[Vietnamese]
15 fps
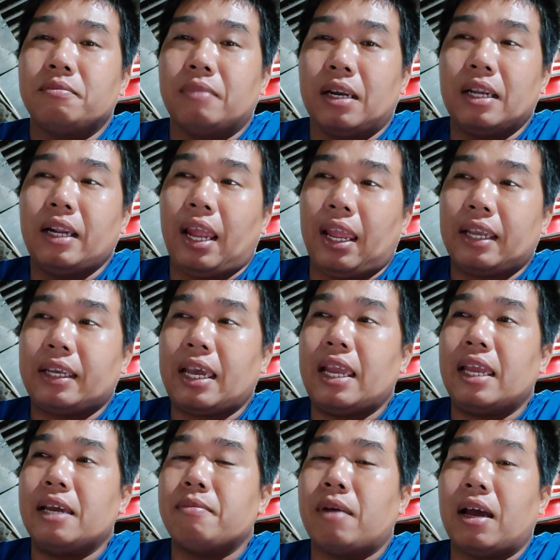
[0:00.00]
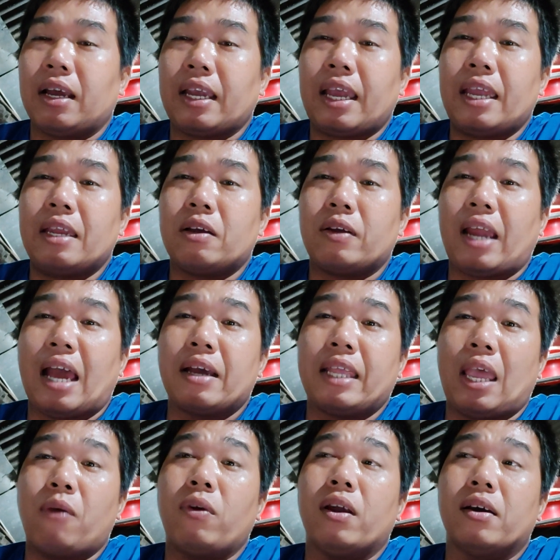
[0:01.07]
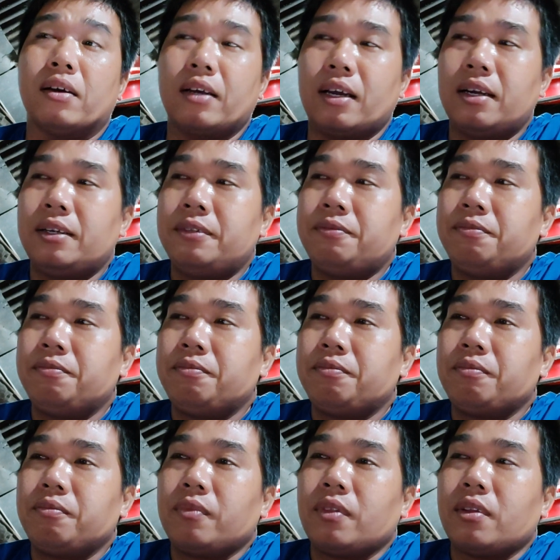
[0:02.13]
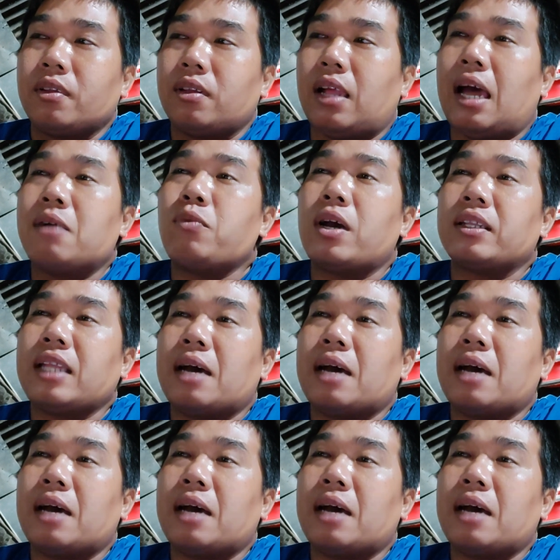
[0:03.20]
anh nói thiệt cái mà cái con gà dẹo lường á là anh quan